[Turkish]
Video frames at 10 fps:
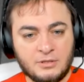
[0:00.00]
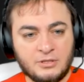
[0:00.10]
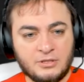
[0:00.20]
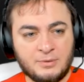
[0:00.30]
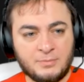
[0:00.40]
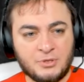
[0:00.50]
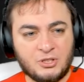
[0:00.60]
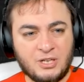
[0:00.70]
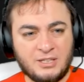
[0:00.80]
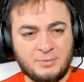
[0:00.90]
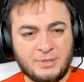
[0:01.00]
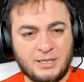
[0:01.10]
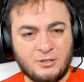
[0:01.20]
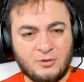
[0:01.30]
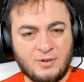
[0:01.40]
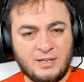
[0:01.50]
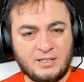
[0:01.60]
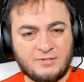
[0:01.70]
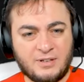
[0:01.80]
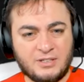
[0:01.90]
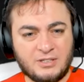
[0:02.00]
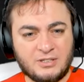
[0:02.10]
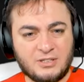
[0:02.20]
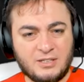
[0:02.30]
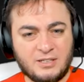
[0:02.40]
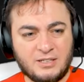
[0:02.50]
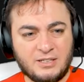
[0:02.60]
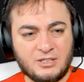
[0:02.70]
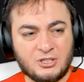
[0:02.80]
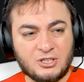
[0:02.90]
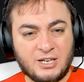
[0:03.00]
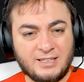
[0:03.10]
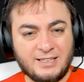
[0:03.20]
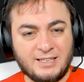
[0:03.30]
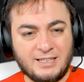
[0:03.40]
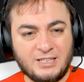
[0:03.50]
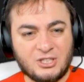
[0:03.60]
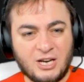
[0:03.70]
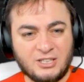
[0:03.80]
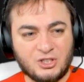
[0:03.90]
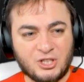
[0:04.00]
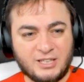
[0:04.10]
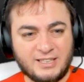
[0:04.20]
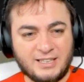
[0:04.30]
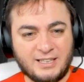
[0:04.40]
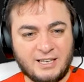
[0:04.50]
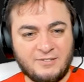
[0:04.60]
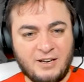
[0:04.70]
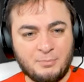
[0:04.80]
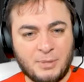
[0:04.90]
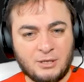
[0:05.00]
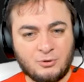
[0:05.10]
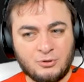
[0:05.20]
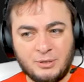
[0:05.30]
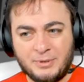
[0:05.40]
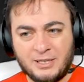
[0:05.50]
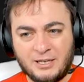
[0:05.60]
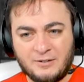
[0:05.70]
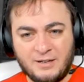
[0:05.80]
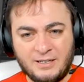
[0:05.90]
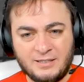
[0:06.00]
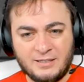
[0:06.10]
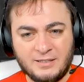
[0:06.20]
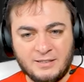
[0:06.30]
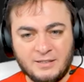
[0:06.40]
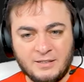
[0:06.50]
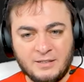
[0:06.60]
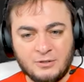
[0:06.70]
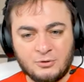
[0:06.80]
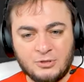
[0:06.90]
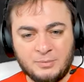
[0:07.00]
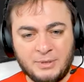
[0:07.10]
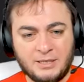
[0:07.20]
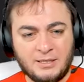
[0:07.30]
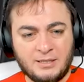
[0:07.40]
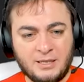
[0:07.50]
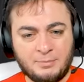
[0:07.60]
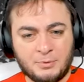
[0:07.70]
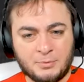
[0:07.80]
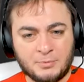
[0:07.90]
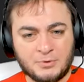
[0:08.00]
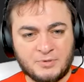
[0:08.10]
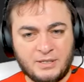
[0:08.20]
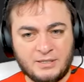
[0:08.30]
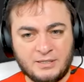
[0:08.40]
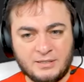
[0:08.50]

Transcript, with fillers: Şimdi dışarıda bir tane güvenlik var. Dışarıda, içer dışarıda iki tane var. Balkonda bir tane var. Şurada bir adet laptopumuz var.